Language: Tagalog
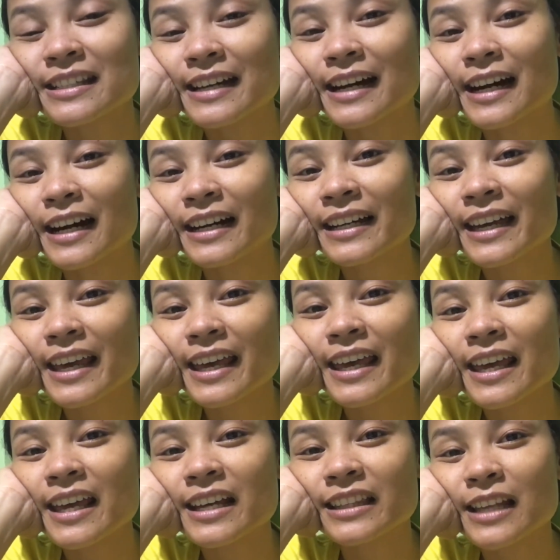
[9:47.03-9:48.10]
Uh,
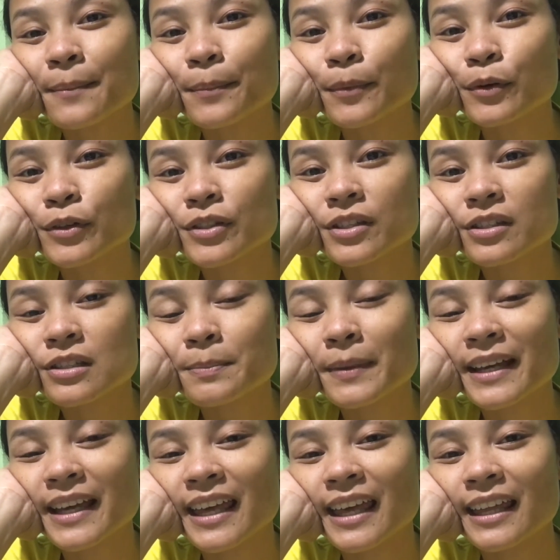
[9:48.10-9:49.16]
cake, tapos
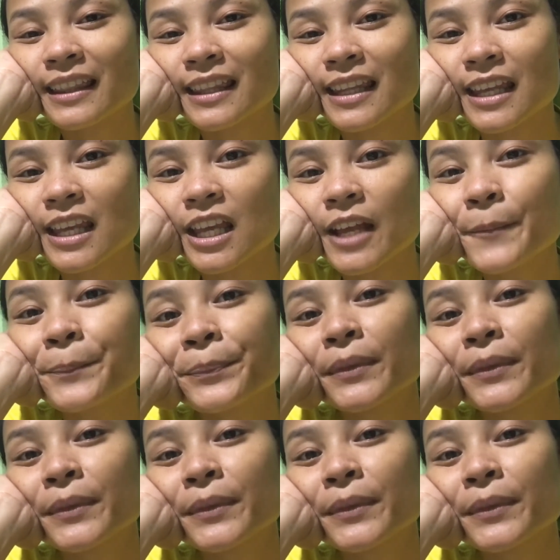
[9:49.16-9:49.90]
spaghetti.